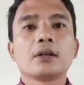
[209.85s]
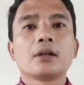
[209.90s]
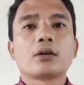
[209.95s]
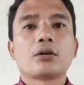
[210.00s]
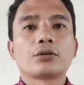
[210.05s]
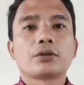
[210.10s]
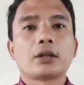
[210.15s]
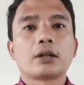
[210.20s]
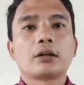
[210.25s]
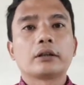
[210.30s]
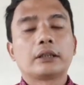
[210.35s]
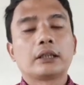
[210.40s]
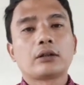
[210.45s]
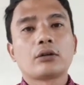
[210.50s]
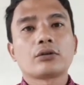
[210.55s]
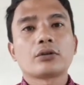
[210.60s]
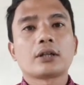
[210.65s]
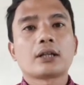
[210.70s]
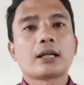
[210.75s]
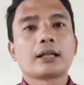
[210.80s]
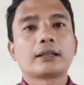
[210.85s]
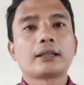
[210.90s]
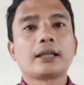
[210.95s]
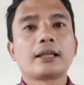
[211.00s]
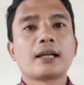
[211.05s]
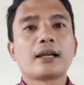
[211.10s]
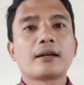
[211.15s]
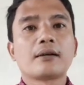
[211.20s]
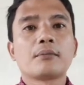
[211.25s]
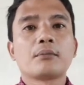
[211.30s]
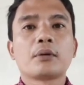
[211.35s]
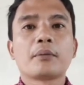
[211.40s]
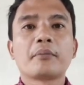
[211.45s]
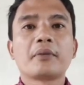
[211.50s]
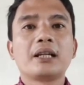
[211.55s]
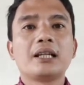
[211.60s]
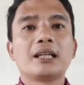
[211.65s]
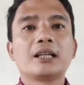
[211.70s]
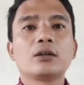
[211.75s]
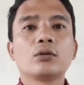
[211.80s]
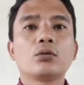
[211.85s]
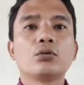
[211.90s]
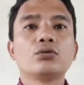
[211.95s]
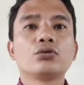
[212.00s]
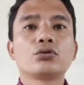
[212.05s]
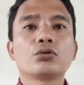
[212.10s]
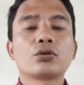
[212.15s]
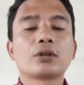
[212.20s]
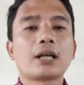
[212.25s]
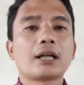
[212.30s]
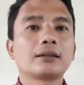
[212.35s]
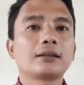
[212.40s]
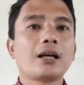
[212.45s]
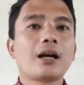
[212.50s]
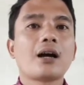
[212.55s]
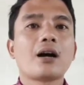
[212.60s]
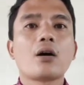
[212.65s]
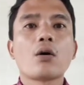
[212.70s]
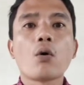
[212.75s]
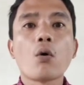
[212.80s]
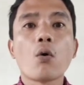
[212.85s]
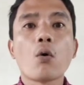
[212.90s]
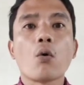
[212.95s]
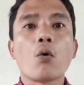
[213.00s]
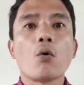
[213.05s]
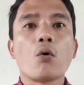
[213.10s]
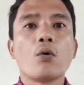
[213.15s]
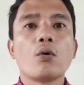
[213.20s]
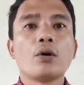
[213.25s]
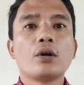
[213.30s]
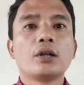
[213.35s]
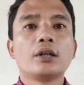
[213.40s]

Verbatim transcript: kosakata-kosakata yang memiliki unsur kata o